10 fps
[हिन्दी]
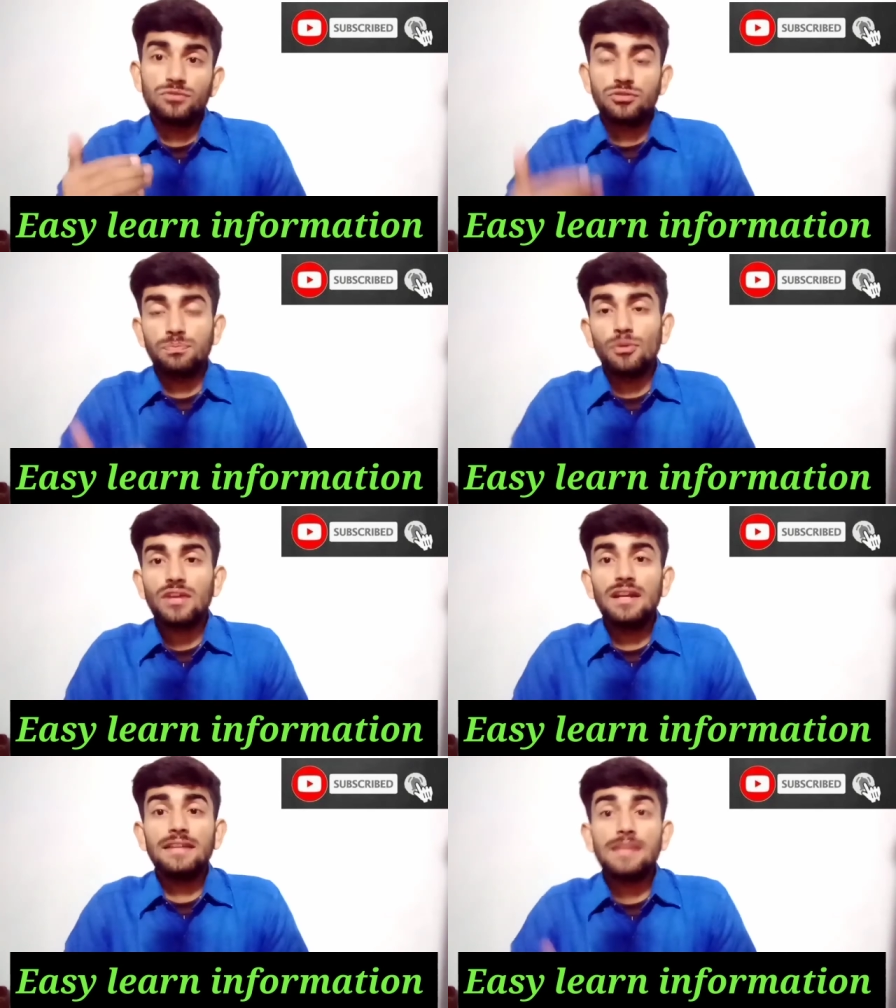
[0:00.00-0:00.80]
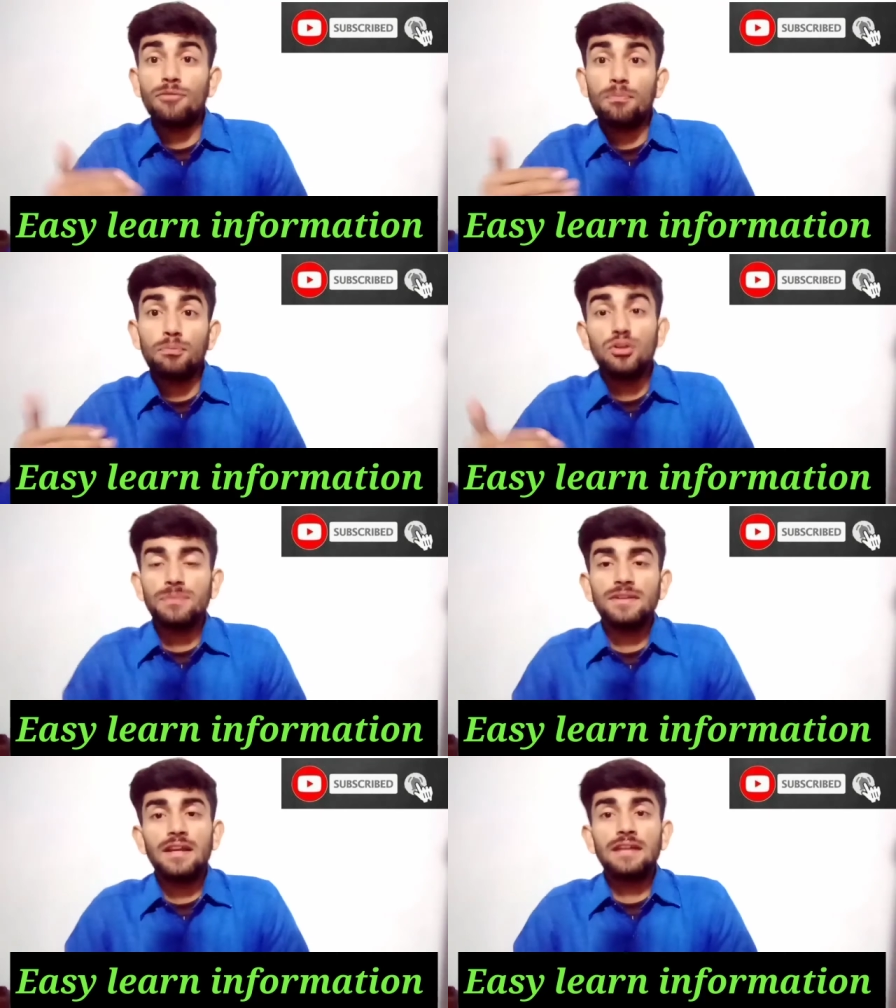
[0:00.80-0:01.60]
सपोज कर लेते हैं वो पुलिस
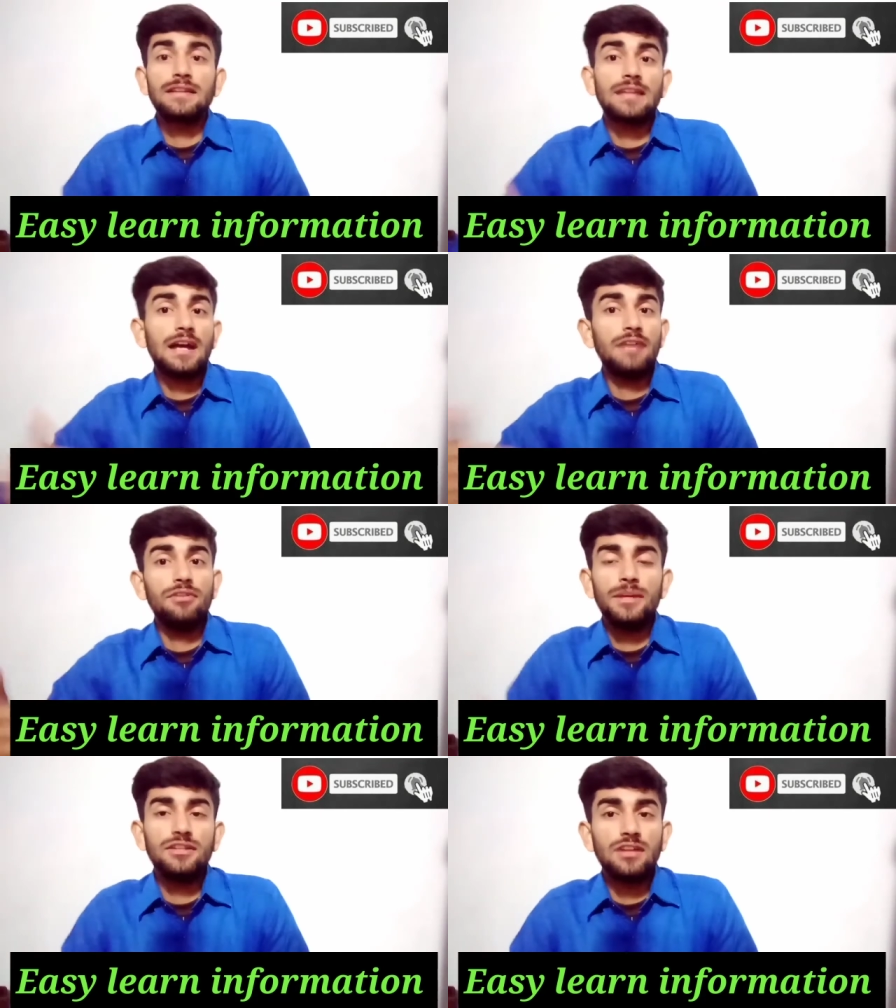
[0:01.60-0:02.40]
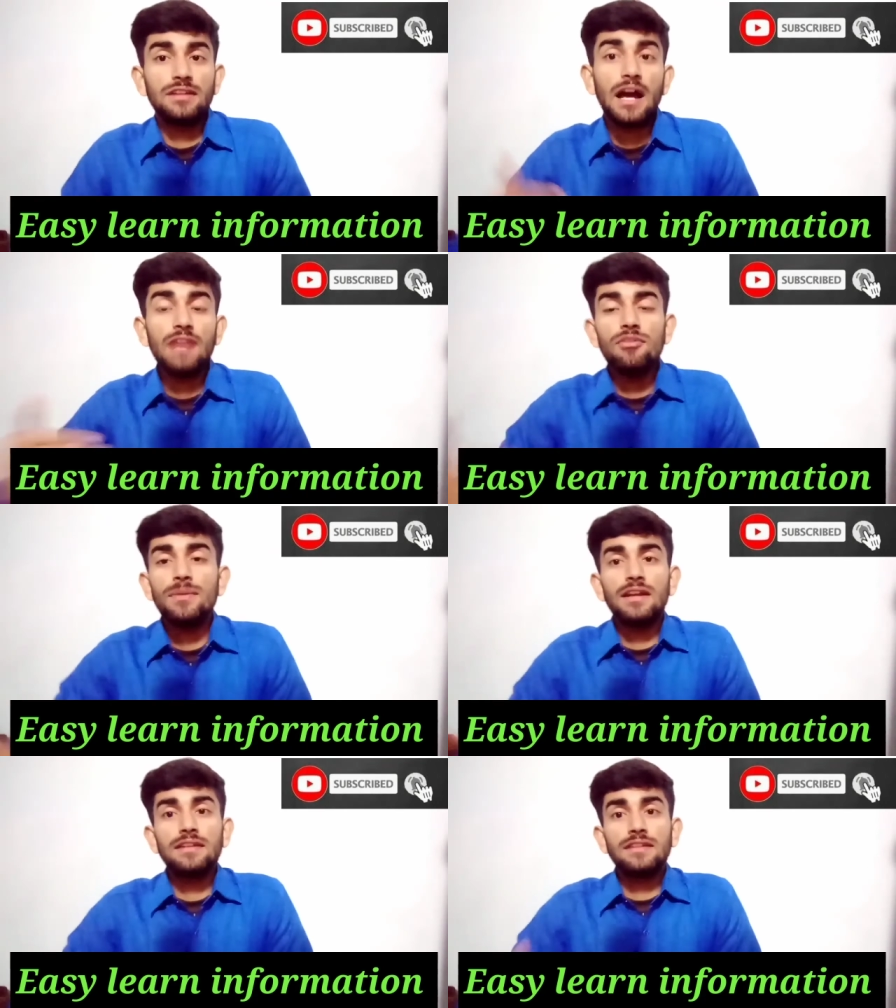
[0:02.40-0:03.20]
में जाना चाहता है हाईवे में नहीं जाना हाईवे में
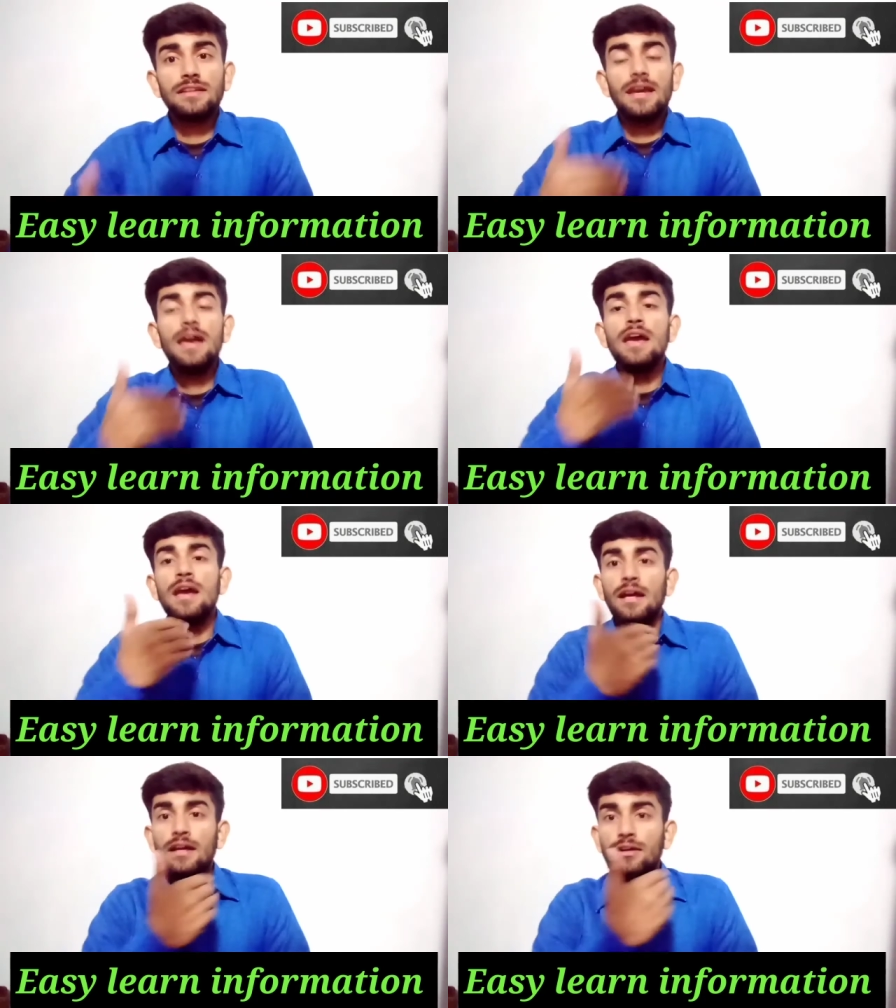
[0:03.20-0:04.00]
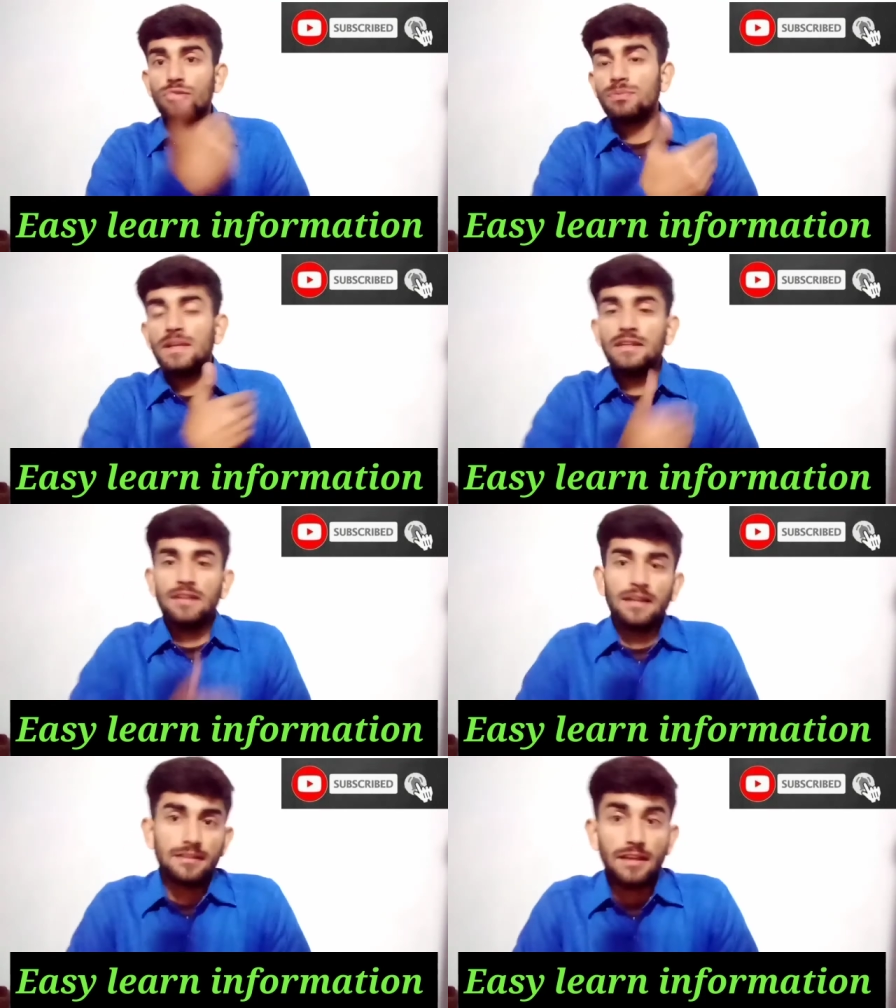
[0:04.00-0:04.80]
जाना चाहता है उसमें नहीं
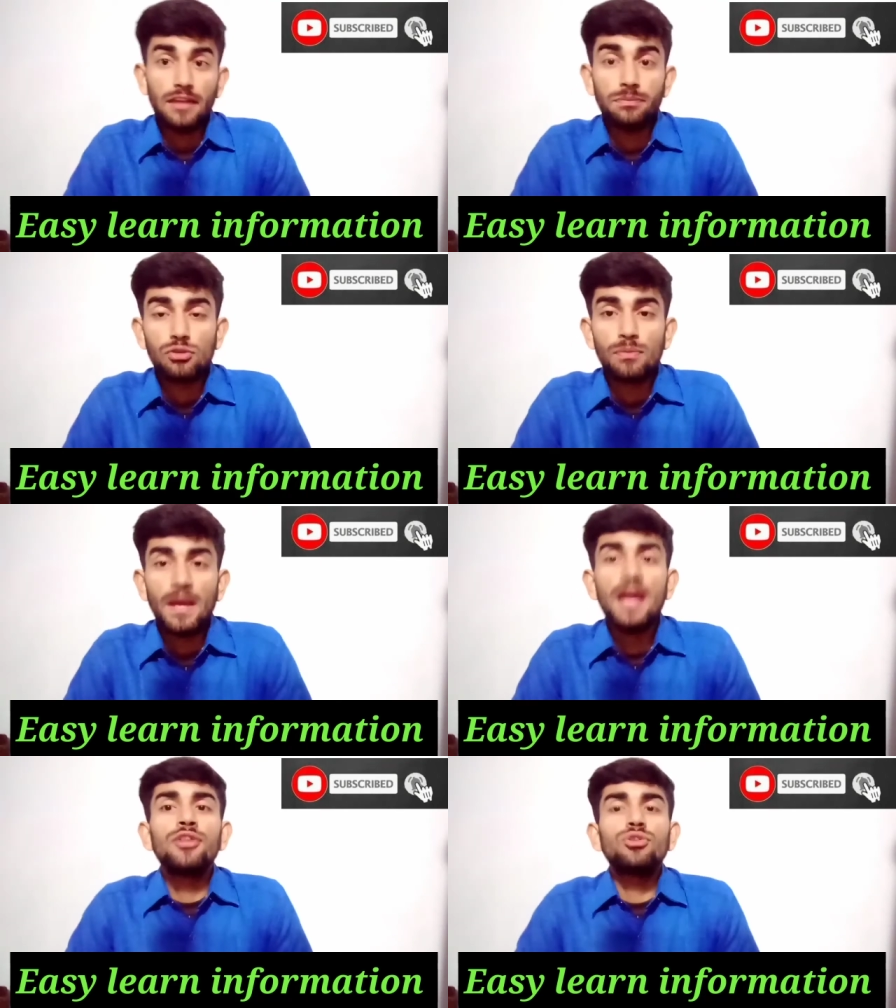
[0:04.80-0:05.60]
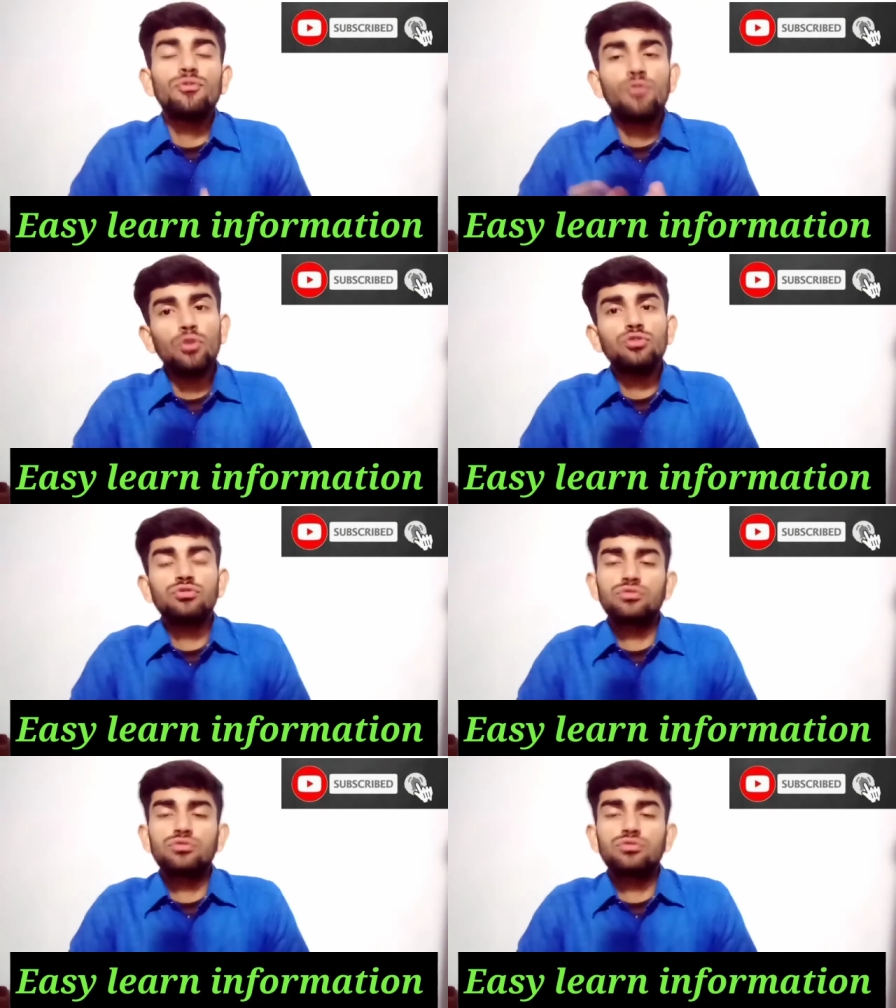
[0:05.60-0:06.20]
जाना चाहता है एस में तो वो